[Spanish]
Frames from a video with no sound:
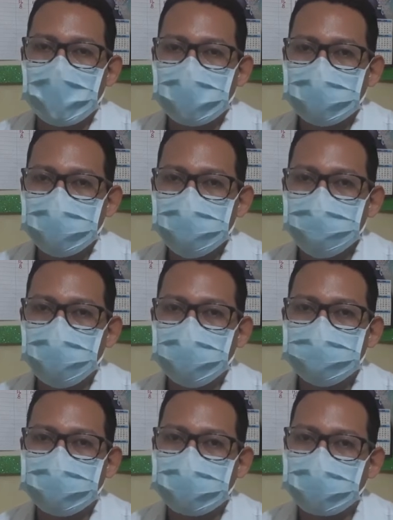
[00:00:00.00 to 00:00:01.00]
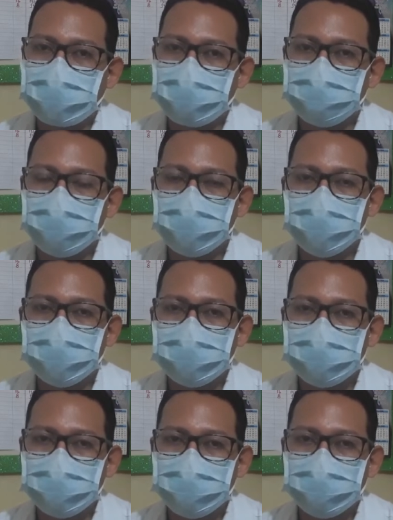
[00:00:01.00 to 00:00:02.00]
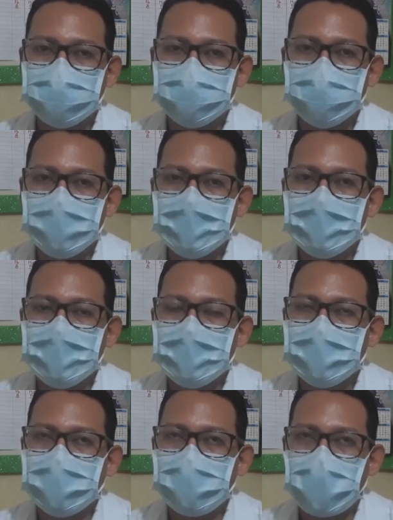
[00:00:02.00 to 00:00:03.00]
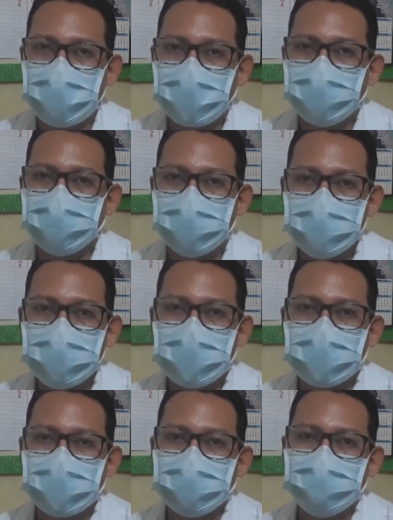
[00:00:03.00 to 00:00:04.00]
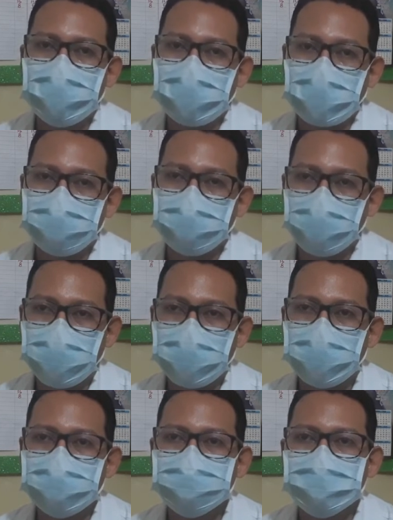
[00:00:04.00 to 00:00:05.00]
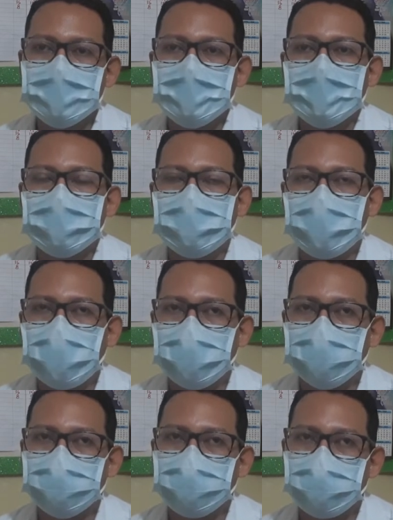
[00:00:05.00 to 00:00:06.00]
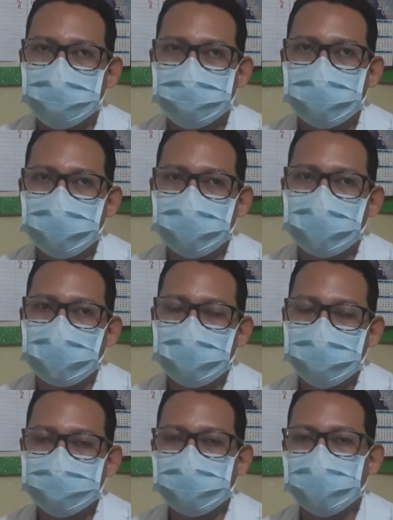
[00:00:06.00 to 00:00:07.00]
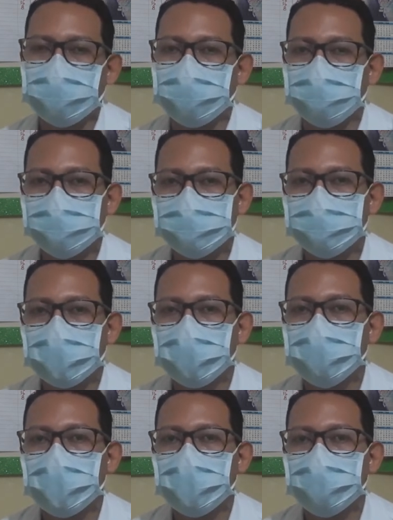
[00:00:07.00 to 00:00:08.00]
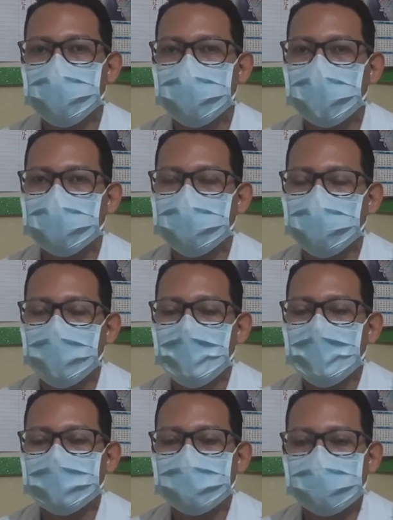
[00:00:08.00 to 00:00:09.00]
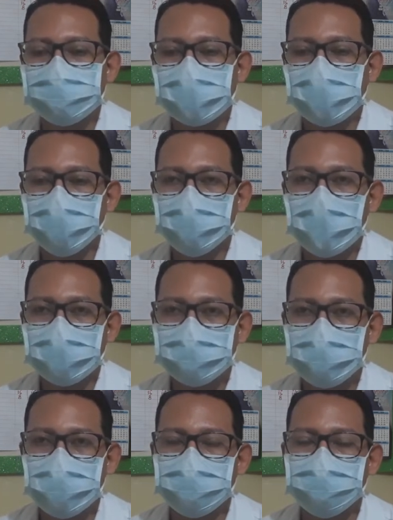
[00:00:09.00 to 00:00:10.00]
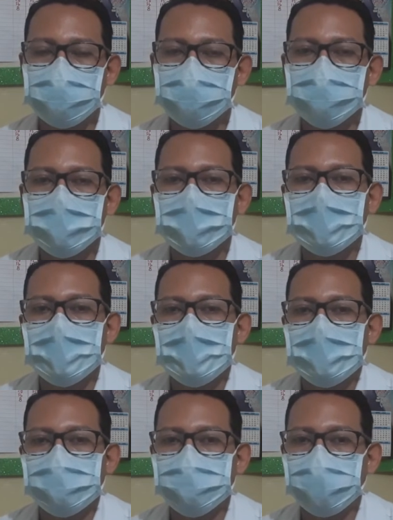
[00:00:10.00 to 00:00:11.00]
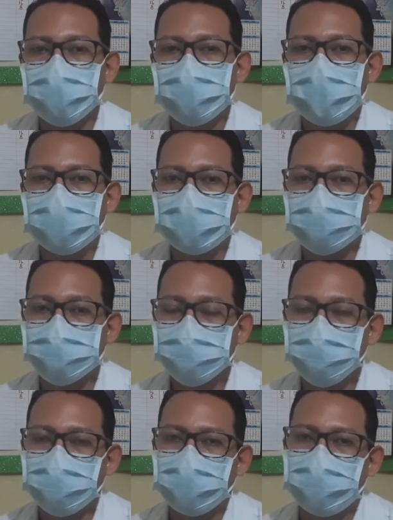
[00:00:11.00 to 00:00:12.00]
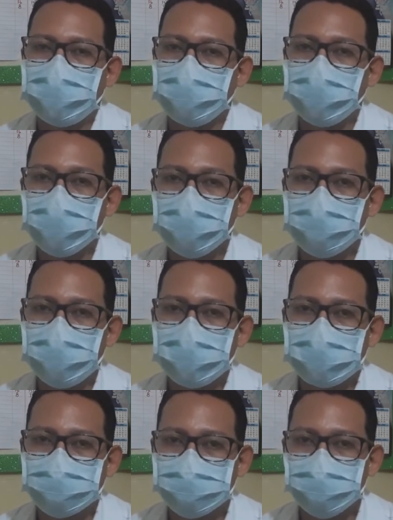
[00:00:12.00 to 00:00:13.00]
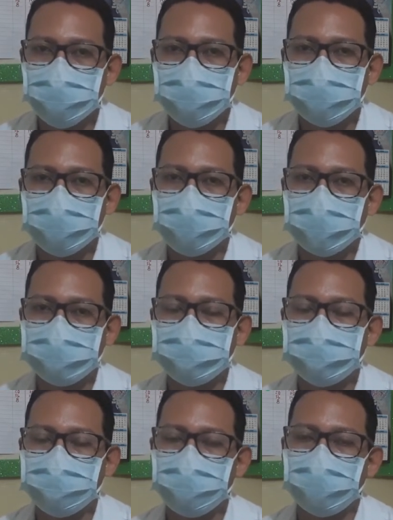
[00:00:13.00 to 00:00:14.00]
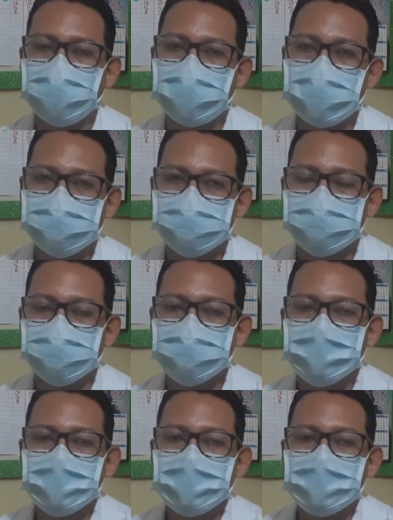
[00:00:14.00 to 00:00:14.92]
Aquí pues tenemos eh, la mayoría de las mujeres que no se realizan y no visitan una unidad de salud a tiempo son las que sufren mayores complicaciones con este tipo de cáncer.